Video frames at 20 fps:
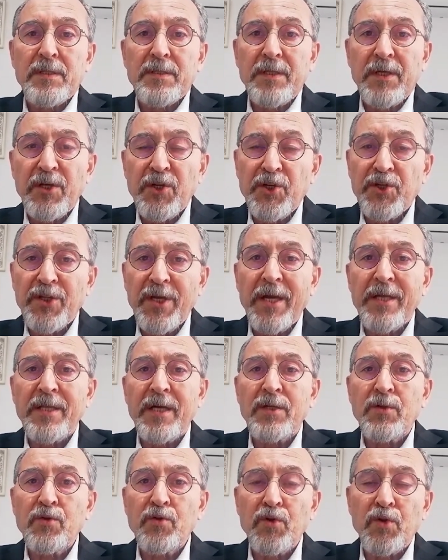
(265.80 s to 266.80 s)

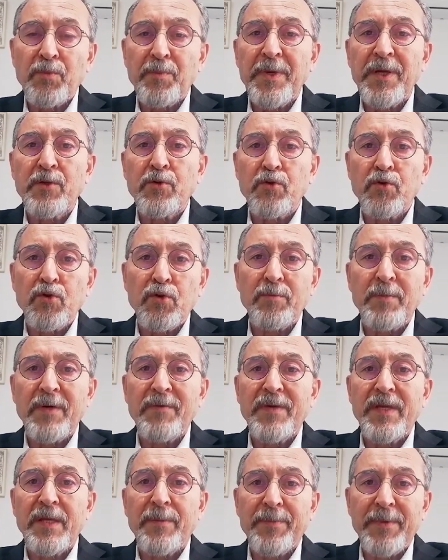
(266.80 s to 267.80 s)
Danıştay'dan yürütmeyi durdurma
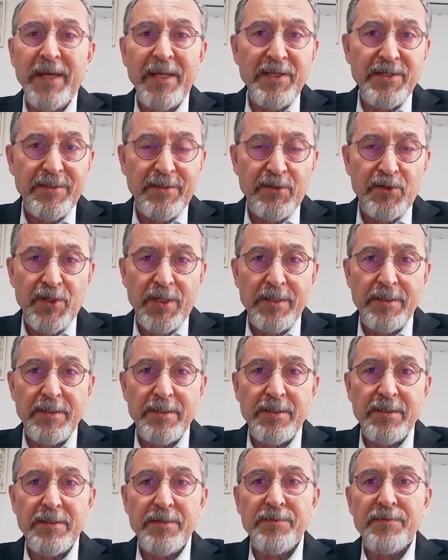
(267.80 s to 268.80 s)
ve iptal
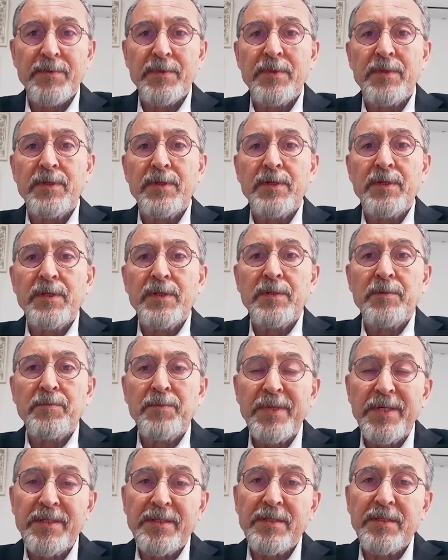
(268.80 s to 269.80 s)
isteyeceğiz.
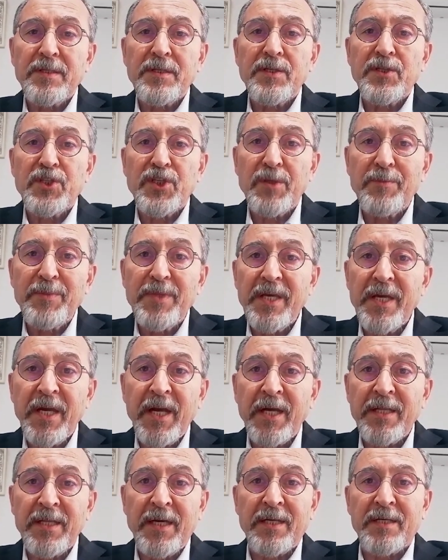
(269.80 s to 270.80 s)
Biz şimdiye
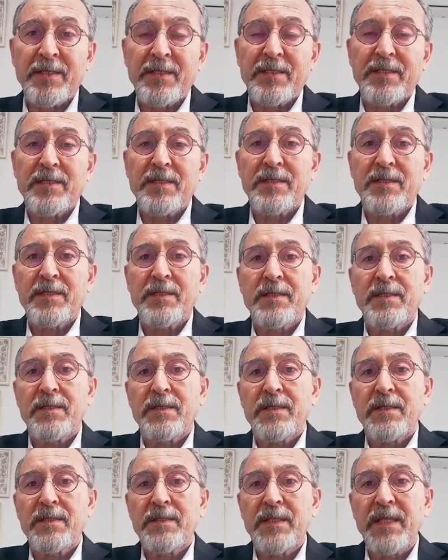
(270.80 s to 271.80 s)
kadar
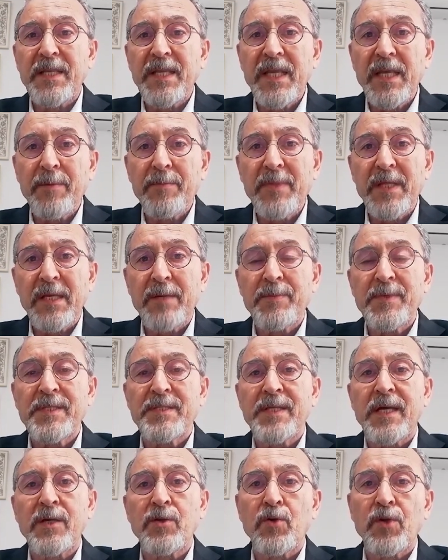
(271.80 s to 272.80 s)

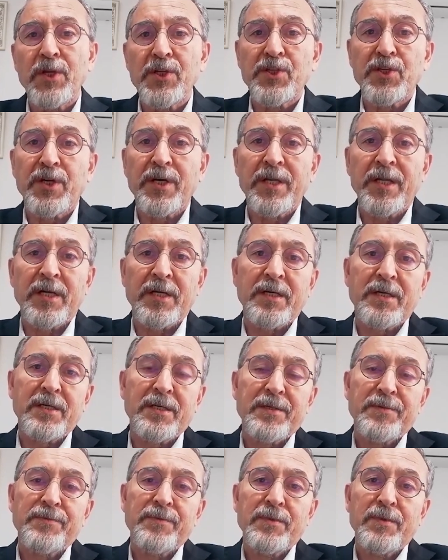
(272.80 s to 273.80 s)
deneyimlerimizden yola
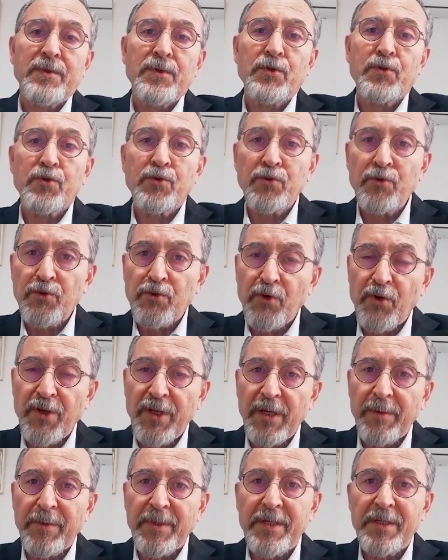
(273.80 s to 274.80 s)
çıkarak şunu
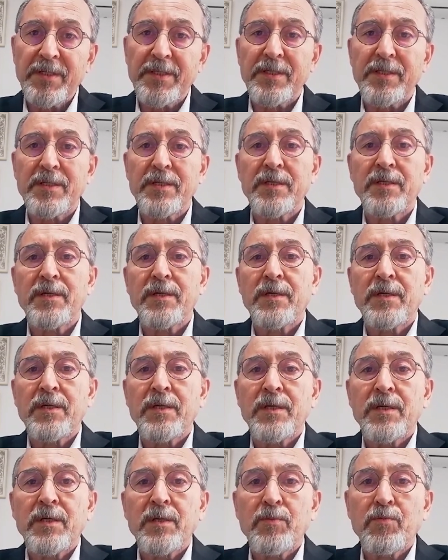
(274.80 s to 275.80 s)
söyleyebiliriz.
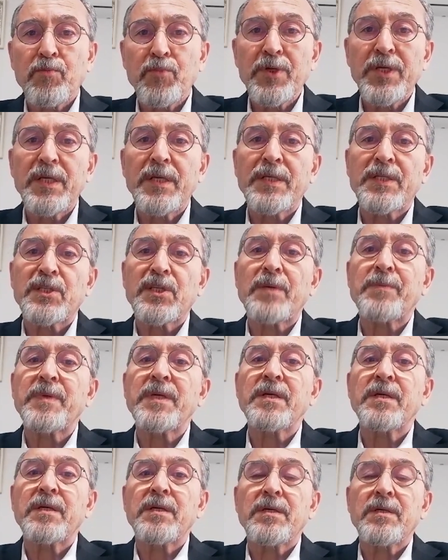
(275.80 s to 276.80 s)
Bu
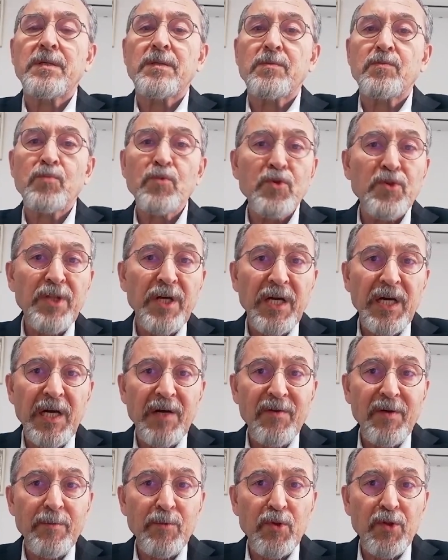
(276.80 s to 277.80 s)
işlemi
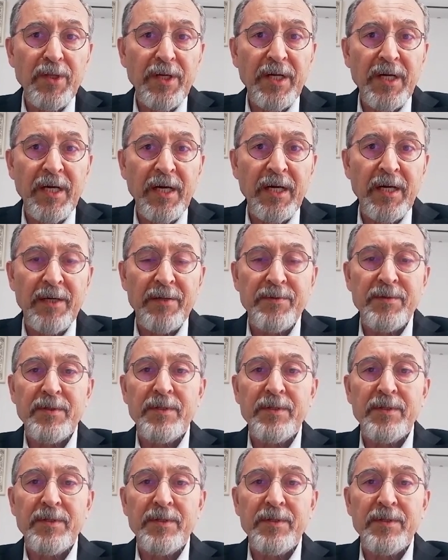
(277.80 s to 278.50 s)
mutlaka ve mutlaka